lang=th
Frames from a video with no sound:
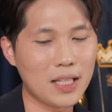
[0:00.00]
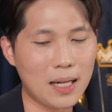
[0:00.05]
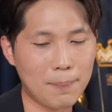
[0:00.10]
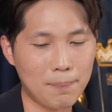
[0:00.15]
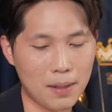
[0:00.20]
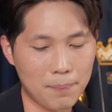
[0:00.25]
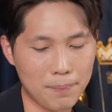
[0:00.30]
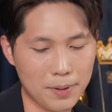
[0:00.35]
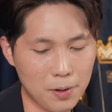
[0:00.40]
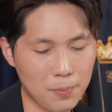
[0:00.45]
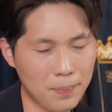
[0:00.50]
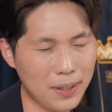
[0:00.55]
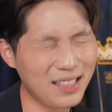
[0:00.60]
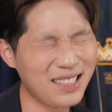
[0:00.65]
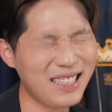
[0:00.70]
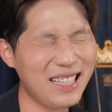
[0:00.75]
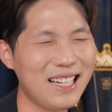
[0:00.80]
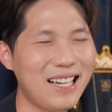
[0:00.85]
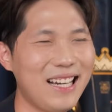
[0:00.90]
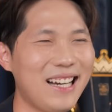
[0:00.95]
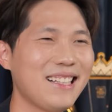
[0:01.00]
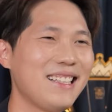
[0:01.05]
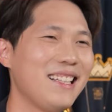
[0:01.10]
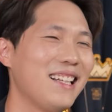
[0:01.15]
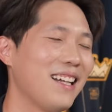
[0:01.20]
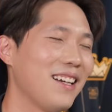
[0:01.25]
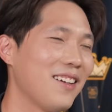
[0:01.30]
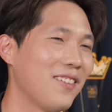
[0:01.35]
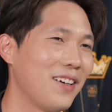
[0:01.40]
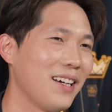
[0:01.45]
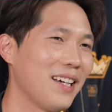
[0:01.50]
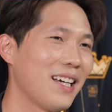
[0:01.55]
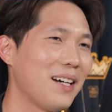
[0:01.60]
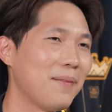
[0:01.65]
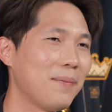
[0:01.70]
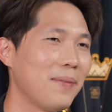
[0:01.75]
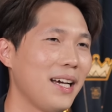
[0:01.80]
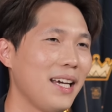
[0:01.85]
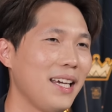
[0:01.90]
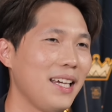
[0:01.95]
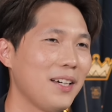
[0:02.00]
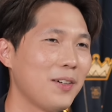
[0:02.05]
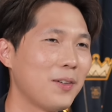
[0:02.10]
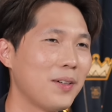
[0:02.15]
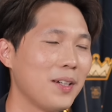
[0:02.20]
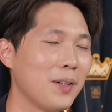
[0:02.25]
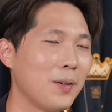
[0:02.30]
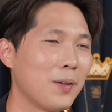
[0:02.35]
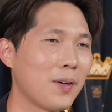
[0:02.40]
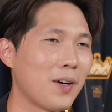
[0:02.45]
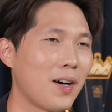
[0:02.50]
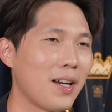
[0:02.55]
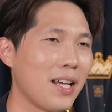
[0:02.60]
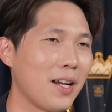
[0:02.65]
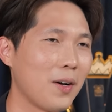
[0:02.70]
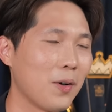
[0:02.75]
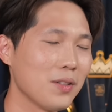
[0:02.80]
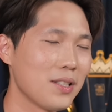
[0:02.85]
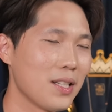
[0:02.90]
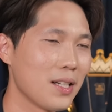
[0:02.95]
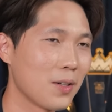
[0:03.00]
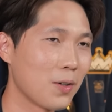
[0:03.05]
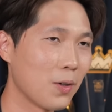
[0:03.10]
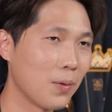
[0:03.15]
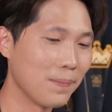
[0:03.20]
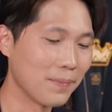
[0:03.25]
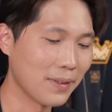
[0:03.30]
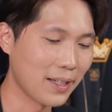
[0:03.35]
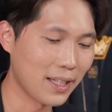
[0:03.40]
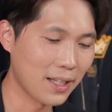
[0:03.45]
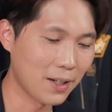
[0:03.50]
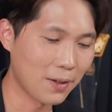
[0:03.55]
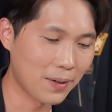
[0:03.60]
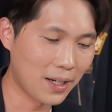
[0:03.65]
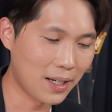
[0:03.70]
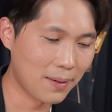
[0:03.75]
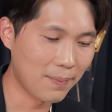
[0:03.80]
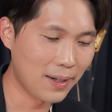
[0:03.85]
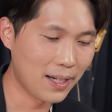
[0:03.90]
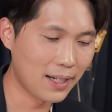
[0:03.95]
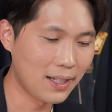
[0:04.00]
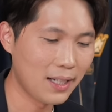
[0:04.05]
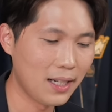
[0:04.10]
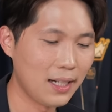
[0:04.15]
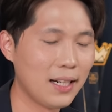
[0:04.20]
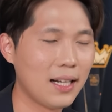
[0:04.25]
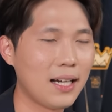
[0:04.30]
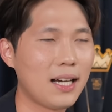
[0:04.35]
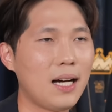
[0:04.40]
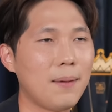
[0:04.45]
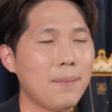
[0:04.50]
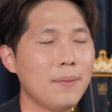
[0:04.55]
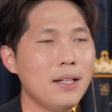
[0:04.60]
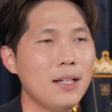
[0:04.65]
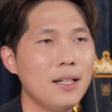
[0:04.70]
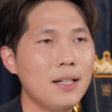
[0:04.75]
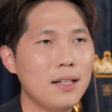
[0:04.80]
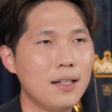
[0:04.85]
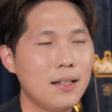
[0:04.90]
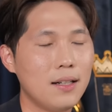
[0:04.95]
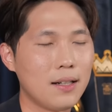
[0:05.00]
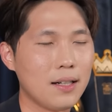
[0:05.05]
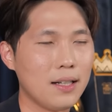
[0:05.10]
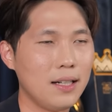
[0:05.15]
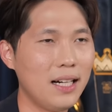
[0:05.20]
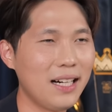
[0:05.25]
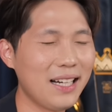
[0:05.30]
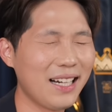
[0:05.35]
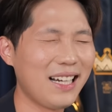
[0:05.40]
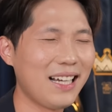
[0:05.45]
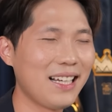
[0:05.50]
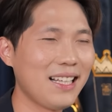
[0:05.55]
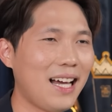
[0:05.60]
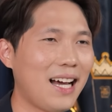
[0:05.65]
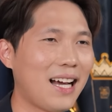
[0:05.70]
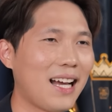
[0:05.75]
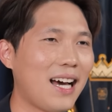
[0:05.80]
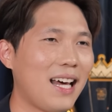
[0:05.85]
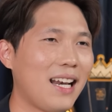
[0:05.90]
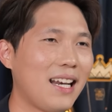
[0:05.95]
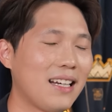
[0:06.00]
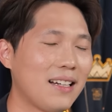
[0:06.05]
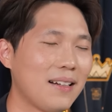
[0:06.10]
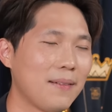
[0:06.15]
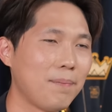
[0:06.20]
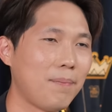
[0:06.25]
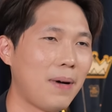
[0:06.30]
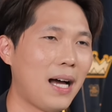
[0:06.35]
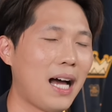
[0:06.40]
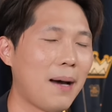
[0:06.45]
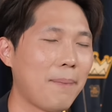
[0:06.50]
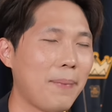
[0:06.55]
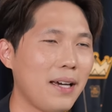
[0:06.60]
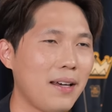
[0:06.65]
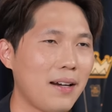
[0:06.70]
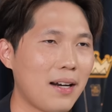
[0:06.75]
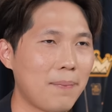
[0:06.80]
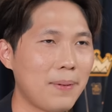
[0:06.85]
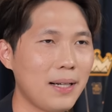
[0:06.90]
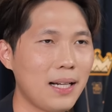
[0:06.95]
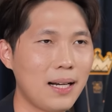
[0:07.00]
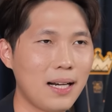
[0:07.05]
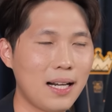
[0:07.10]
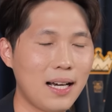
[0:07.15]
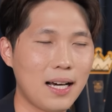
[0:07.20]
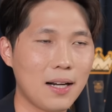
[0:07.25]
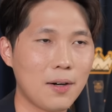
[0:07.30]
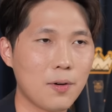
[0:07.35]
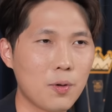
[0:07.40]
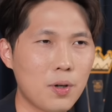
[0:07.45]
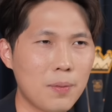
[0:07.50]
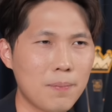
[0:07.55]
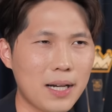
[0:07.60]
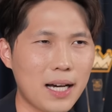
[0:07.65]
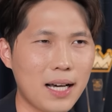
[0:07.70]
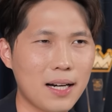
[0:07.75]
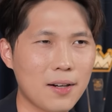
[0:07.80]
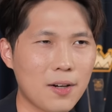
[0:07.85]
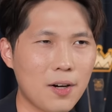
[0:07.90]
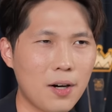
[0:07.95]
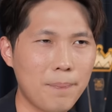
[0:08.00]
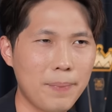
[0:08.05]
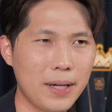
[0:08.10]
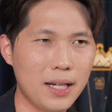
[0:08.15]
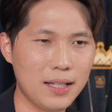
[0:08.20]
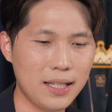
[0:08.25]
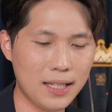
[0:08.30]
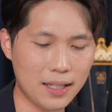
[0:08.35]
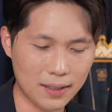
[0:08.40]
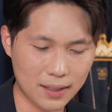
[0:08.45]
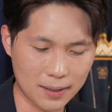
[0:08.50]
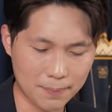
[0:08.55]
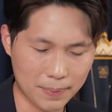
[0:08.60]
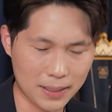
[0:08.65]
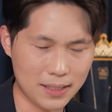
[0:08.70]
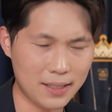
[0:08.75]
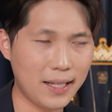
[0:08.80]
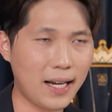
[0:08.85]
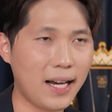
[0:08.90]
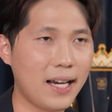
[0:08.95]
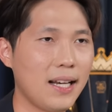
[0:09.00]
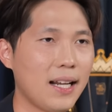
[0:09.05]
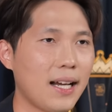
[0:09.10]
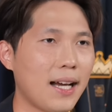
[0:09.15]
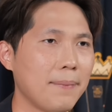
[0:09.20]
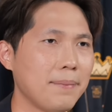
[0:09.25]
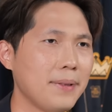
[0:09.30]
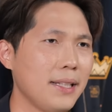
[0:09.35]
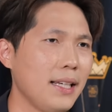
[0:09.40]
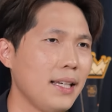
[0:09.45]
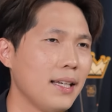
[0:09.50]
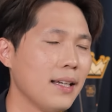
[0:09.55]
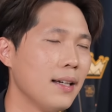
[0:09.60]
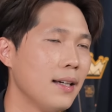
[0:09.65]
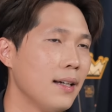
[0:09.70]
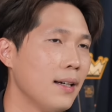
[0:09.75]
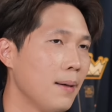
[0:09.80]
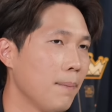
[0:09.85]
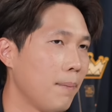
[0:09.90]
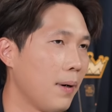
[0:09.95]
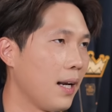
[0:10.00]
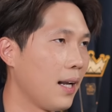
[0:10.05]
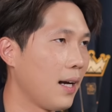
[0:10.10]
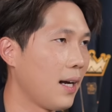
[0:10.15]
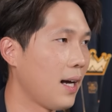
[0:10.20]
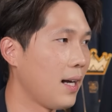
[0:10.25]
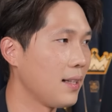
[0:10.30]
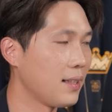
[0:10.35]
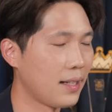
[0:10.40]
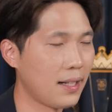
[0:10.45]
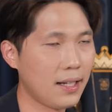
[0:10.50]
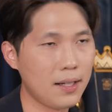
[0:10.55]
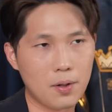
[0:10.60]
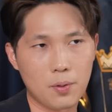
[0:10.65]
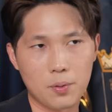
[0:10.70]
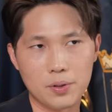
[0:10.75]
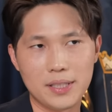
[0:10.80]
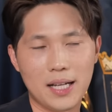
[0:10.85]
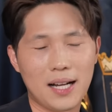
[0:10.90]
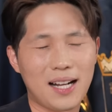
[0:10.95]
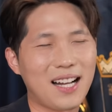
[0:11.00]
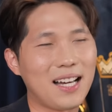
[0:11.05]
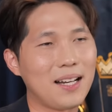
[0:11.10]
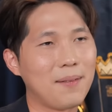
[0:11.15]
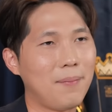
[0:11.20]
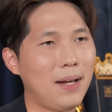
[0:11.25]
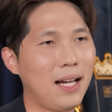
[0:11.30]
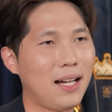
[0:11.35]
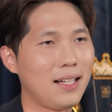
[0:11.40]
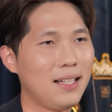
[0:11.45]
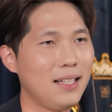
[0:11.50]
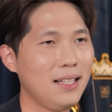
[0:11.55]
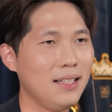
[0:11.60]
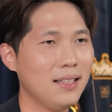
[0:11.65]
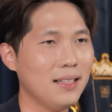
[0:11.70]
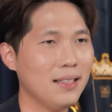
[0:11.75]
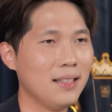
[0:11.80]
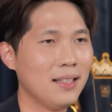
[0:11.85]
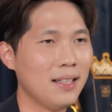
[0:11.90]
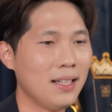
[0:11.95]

กลับมา build มันทีละเล็กทีละน้อยครับให้คนในองค์กรเนี่ยรู้สึกกลมเกลียวกันมากขึ้นนะครับหรือเรื่องเล็กๆอย่างการพาไปรับประทานอาหารร่วมกันก็เป็นอีกหนึ่งปัจจัยนะครับที่พนักงานจะได้รู้จักกันมากขึ้น